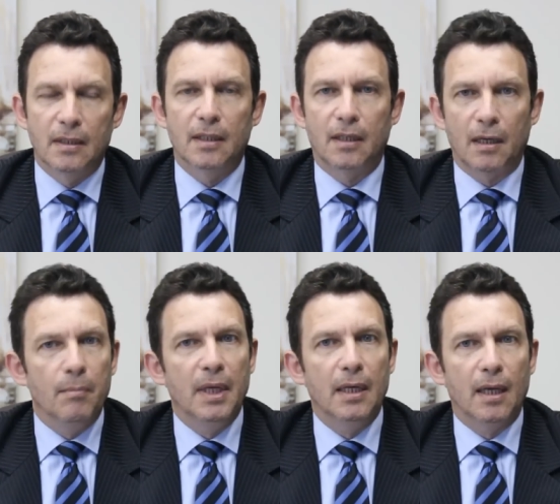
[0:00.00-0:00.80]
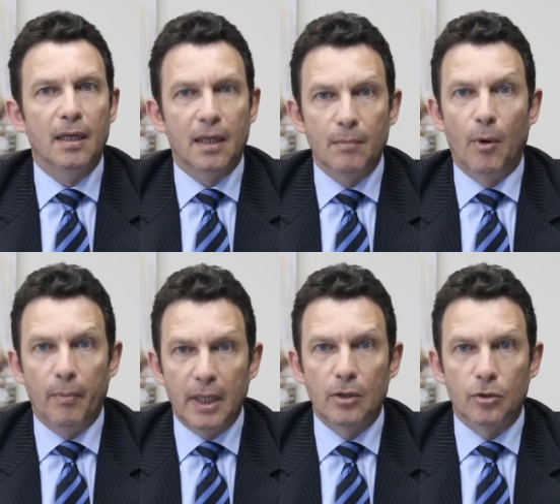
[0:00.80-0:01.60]
determina en qué
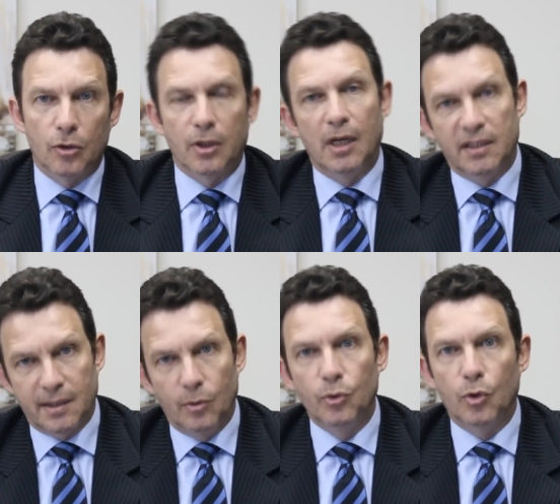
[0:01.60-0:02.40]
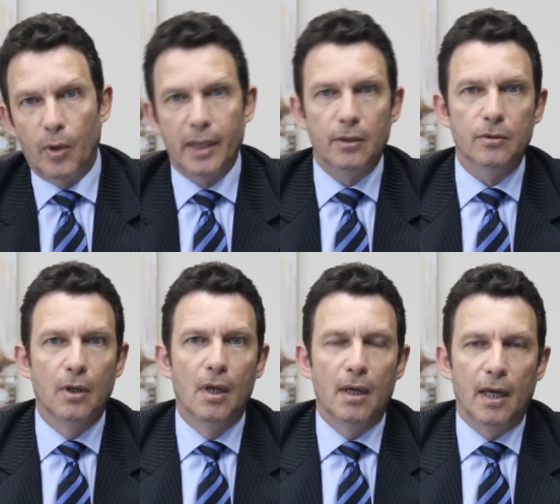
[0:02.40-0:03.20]
momento del segundo año
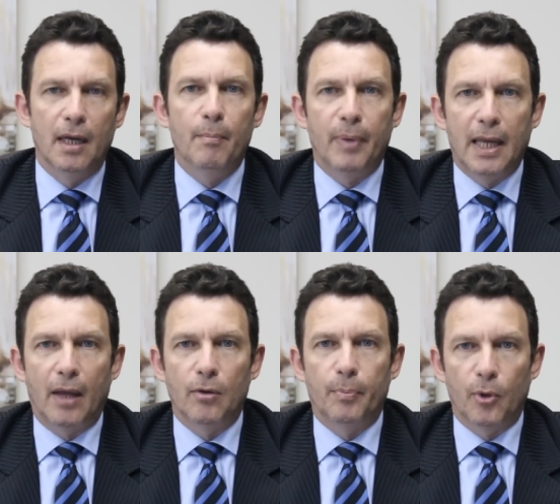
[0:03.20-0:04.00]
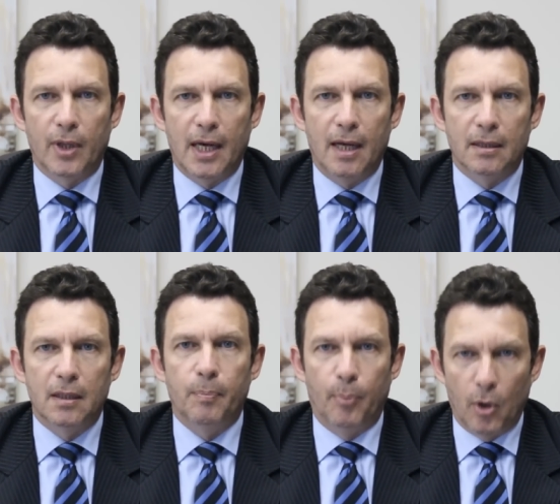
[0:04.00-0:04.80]
el empleado podrá
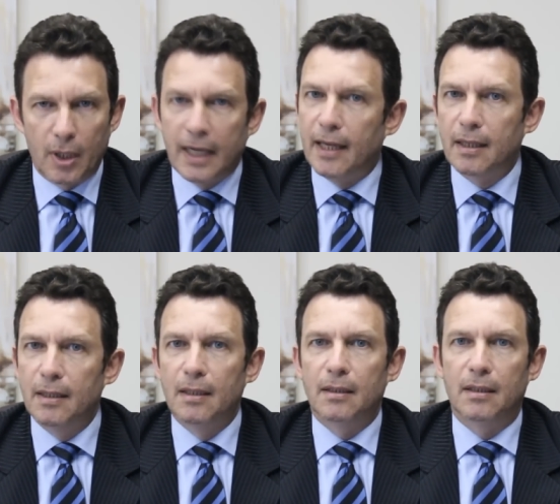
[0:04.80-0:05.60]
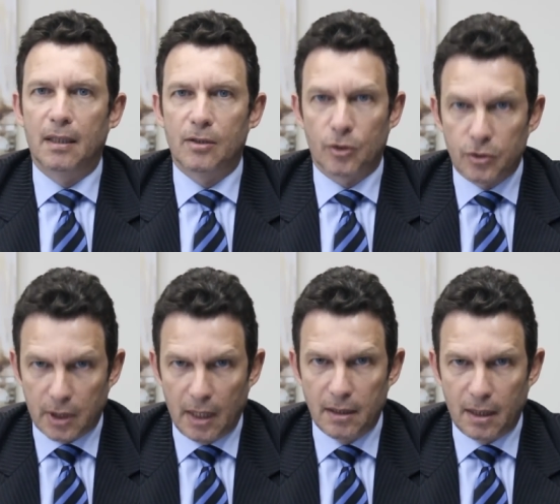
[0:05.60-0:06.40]
disponer de esos
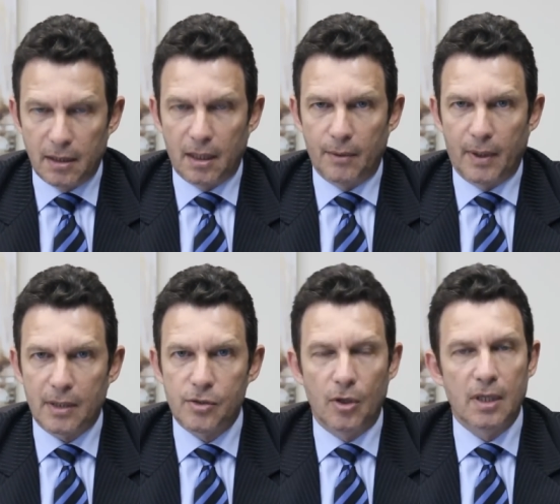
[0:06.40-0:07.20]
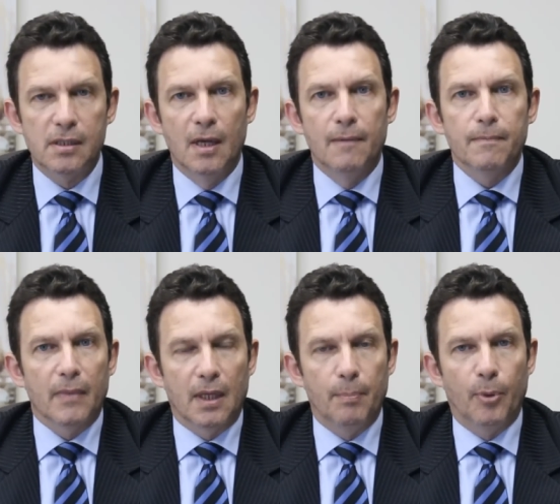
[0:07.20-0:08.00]
30 días de vacaciones
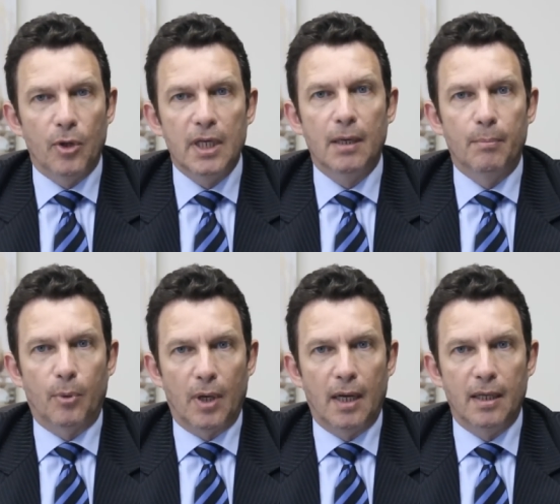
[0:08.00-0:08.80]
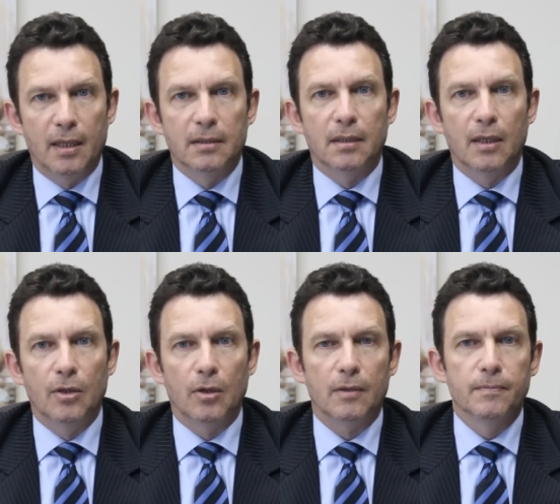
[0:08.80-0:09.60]
que podrían, por la ley
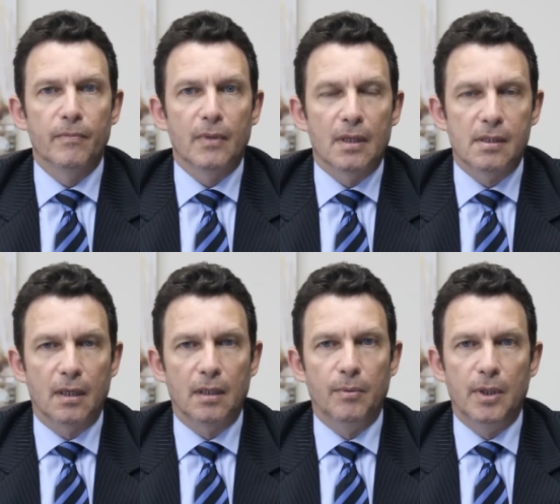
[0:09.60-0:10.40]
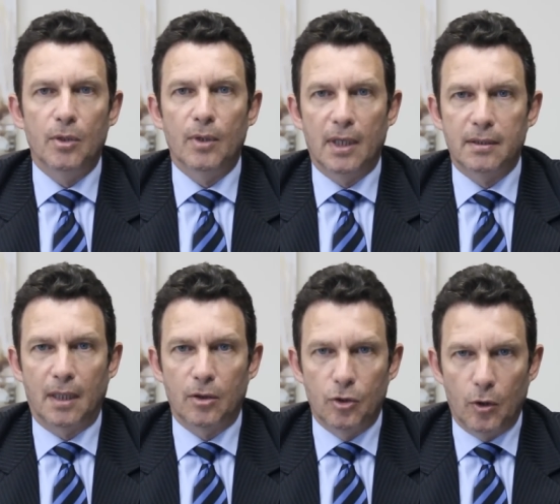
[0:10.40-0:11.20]
anterior, ser dividido en
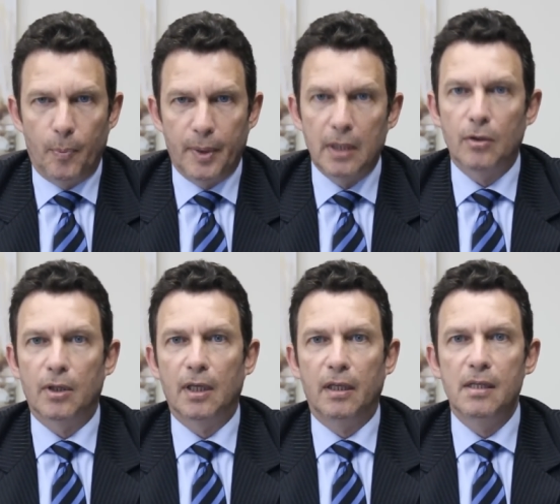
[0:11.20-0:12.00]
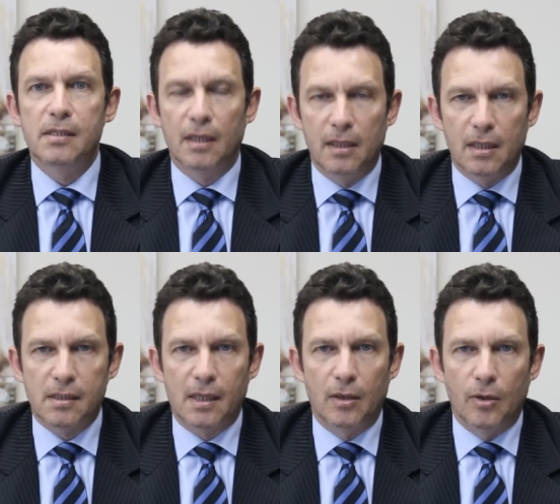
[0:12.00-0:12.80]
hasta dos periodos de 15
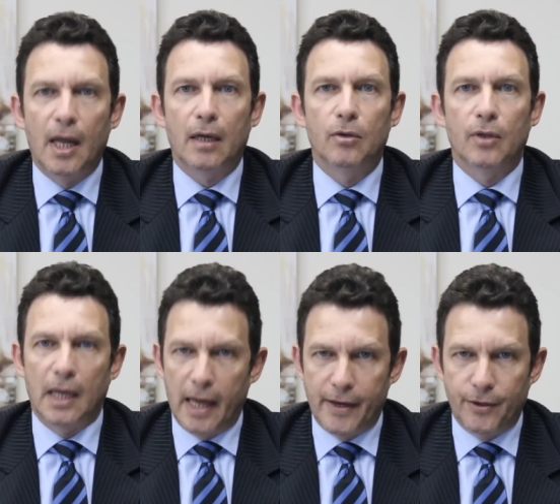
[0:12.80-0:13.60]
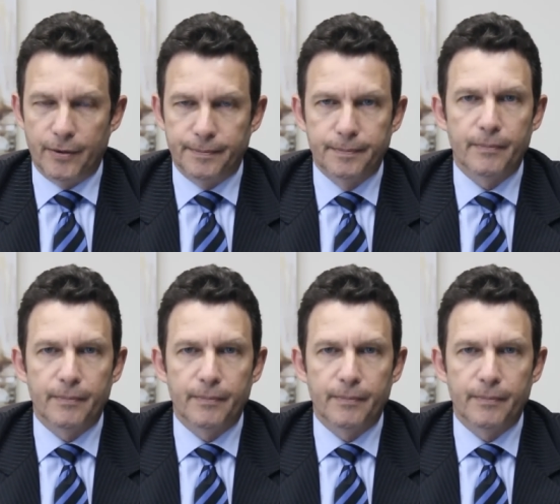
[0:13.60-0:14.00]
días a lo largo del año.